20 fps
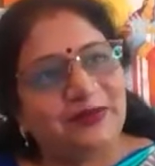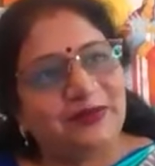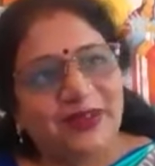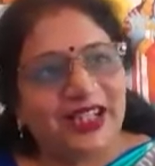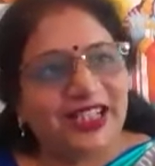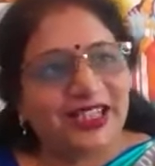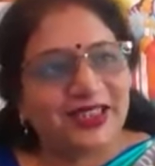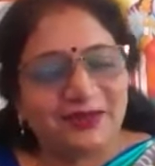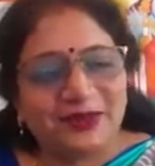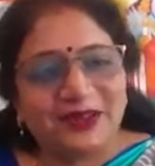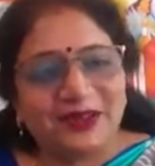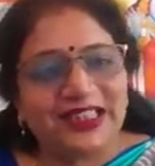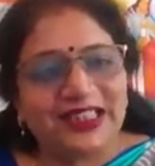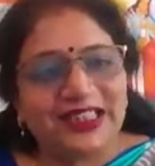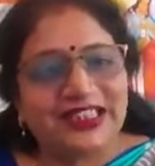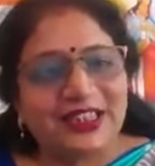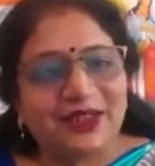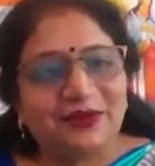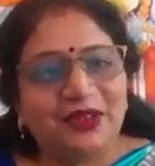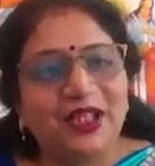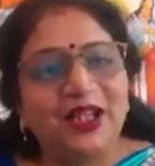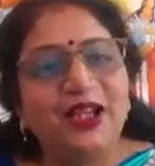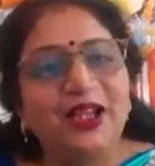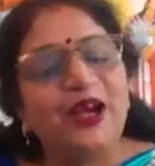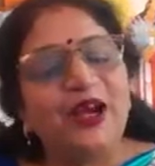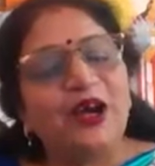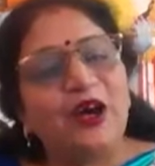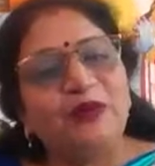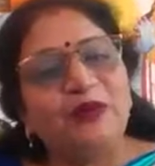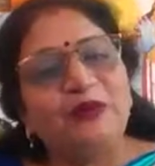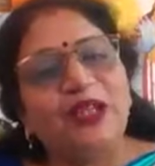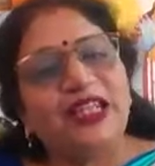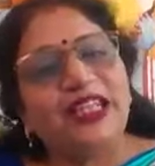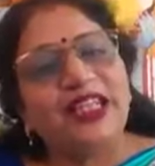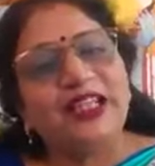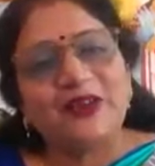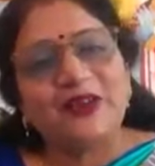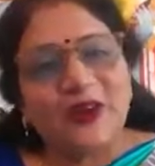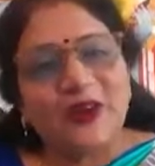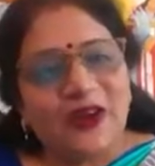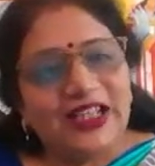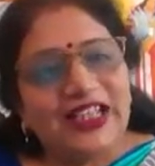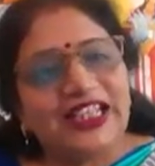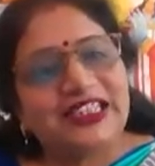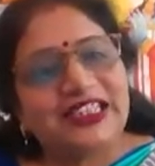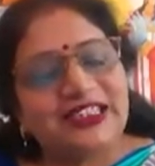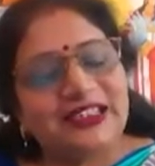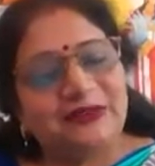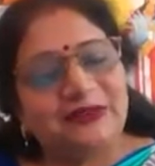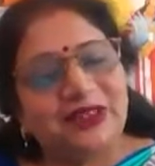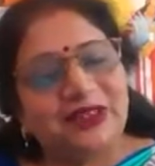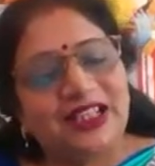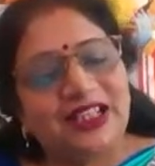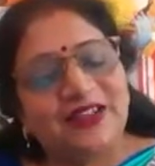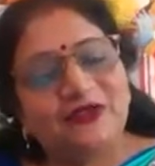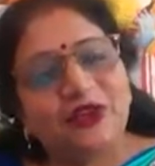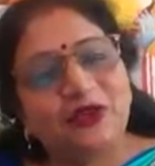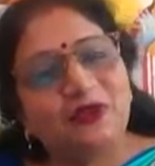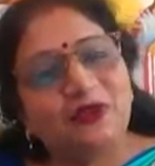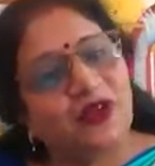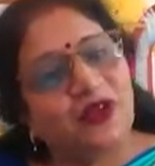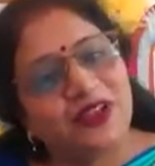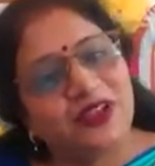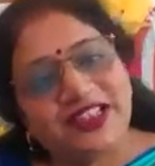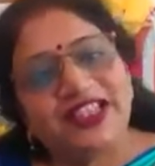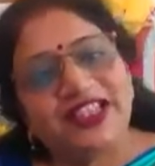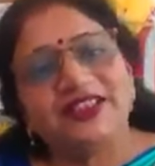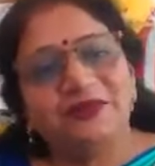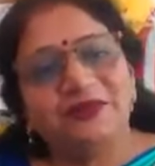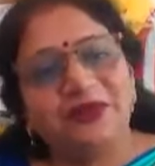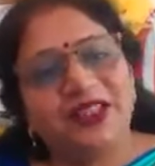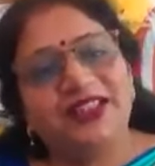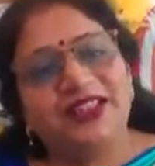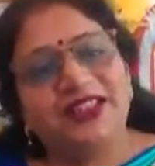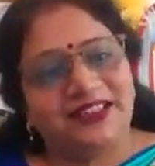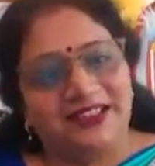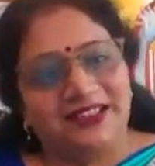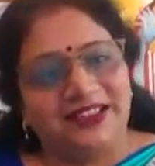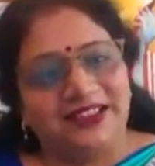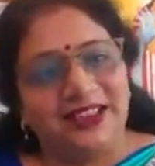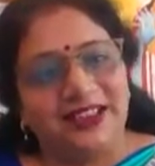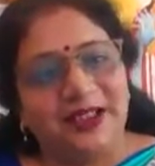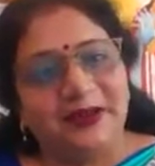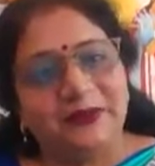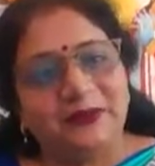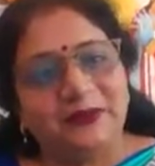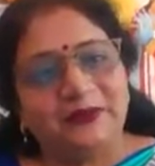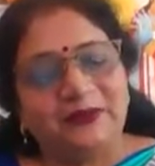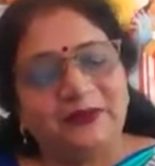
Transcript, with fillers: मार्क्स भी बहुत अच्छे मिले और मेरे कॉलेज ने मेरा वो प्रोजेक्ट भी रख लिया